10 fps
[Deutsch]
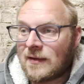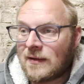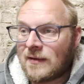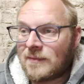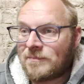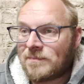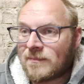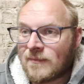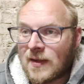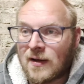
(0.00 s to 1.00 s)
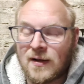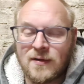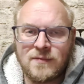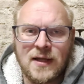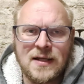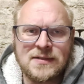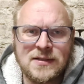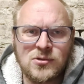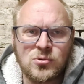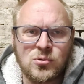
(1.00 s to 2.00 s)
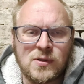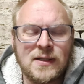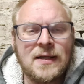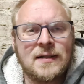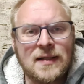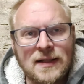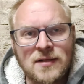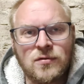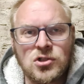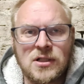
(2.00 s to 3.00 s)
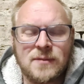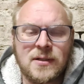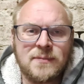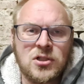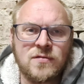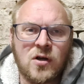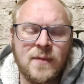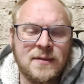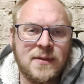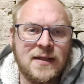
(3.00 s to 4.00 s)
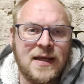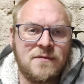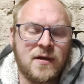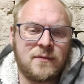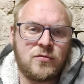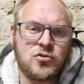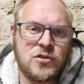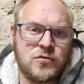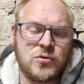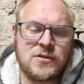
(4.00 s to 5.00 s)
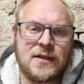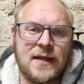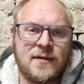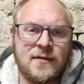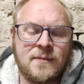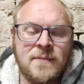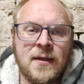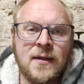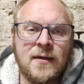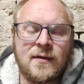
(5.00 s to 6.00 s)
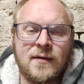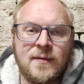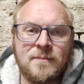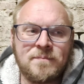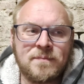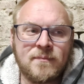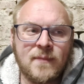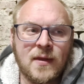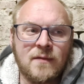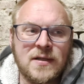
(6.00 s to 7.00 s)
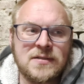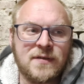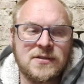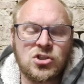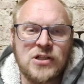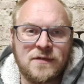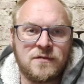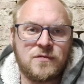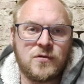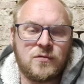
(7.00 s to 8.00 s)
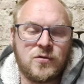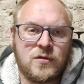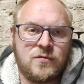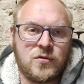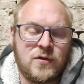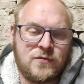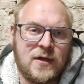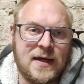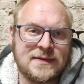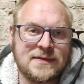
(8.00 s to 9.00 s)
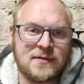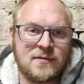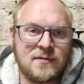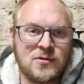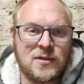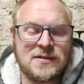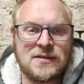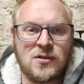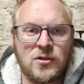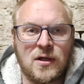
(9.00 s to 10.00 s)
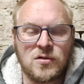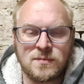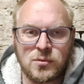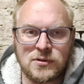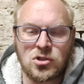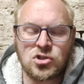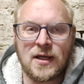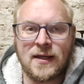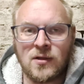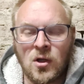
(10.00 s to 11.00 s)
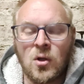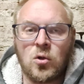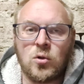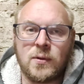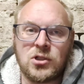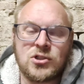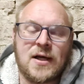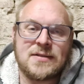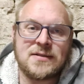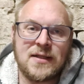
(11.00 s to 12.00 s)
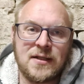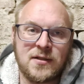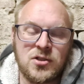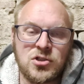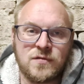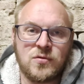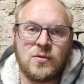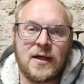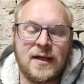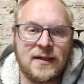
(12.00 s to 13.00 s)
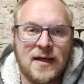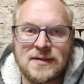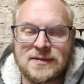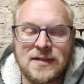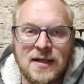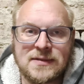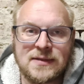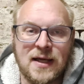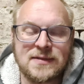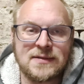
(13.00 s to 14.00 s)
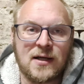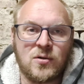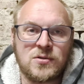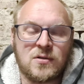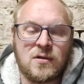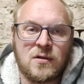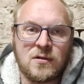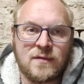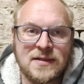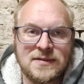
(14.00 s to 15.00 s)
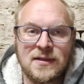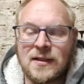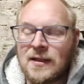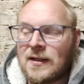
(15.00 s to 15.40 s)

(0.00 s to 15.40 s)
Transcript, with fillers: Äh, ja, irgendwie alles nicht so cool. Da hat er den Vorschlag gemacht, Mensch, warum hat man nicht einfach im Stiftungsgelände äh, was, was geschaffen für, für, die, für, die, für Ärzte. So dass die Leute aus dem Bus aussteigen, über die Straße gehen, in die Stiftung rein, da ist, da ist ein Ärztehaus oder irgendwas.